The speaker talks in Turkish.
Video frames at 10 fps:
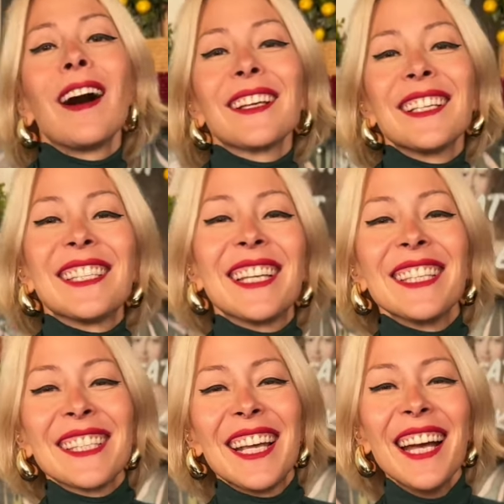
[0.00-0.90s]

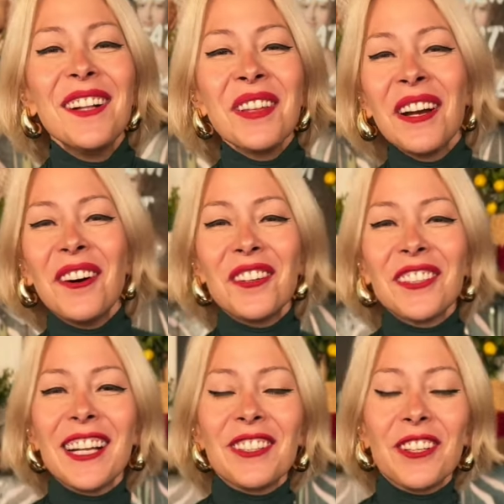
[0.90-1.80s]
hangisiyse
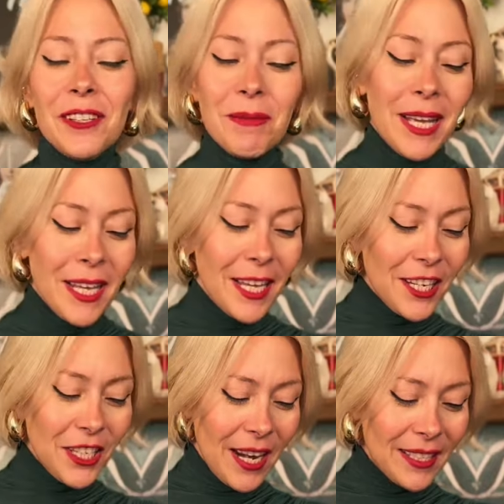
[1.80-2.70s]
onu alıyorum.
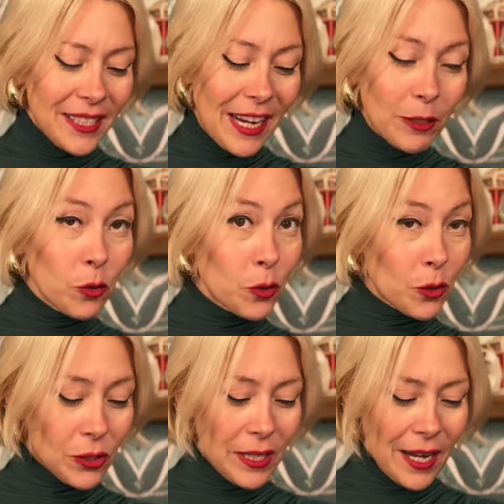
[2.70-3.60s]
İçerisine
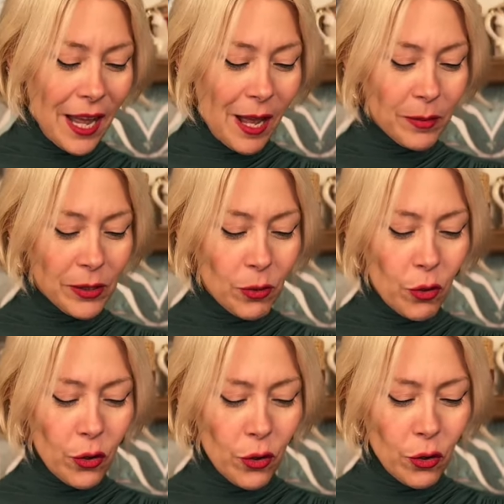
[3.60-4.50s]
tuzsuz tereyağımızı
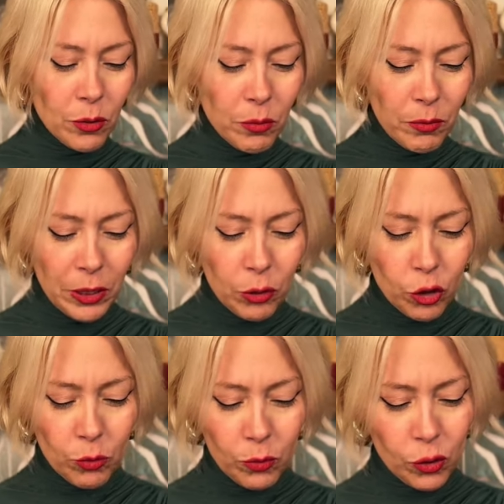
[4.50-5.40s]
koyuyoruz bu
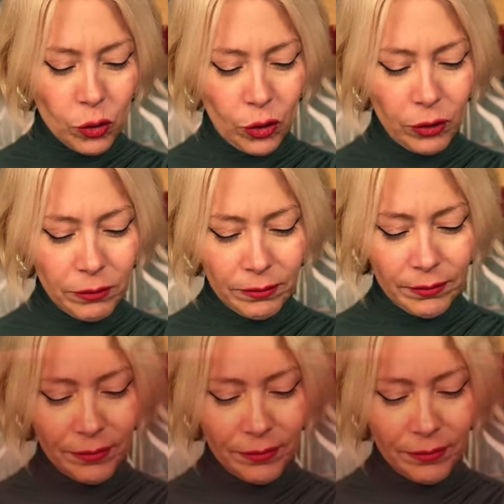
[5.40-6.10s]
minnoşumuzun.